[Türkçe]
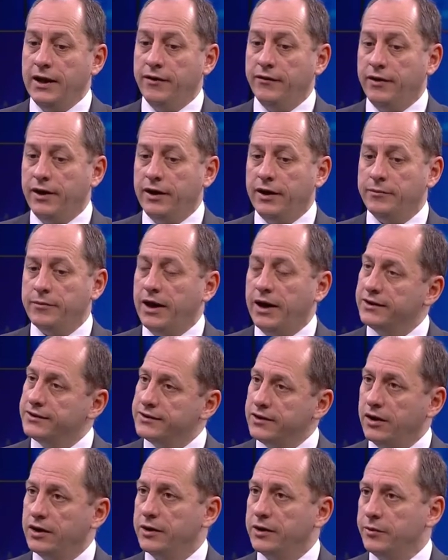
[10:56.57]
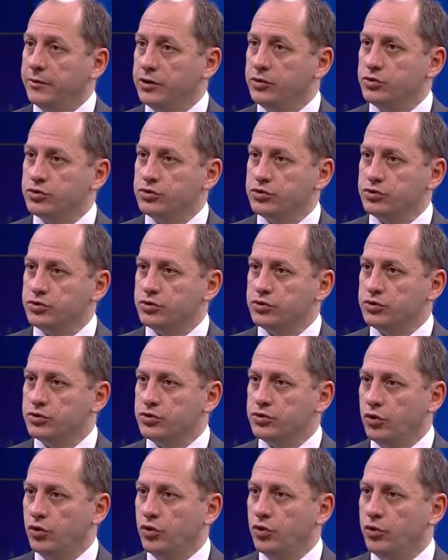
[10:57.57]
ve belki takip ediyorsunuzdur
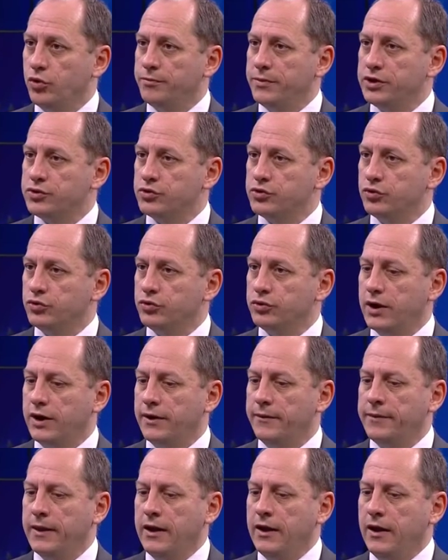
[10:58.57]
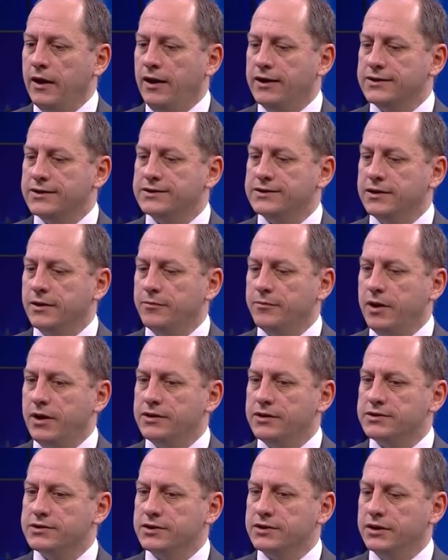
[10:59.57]
son 10-15 günde aslında
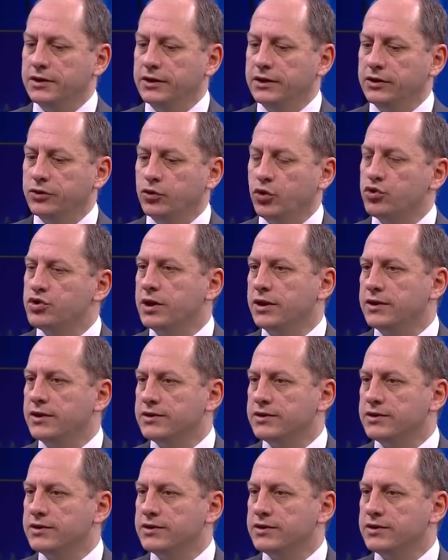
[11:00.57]
bazı e, köşe